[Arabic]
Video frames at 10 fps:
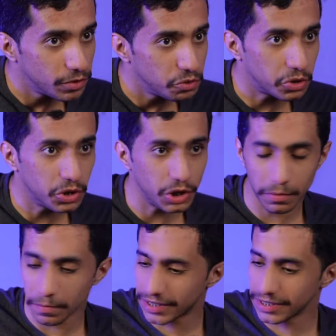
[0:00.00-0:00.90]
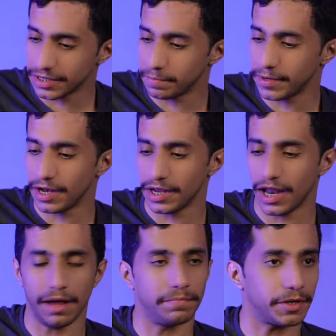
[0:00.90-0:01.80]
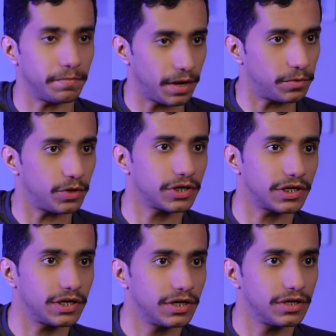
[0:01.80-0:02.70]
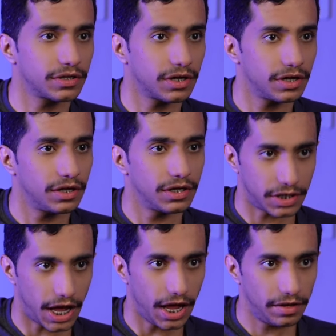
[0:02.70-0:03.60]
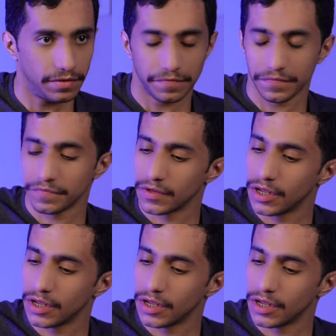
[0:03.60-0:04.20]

وكل يوم ما تدري من اللي يلعب جنب لابورت صح؟ مم.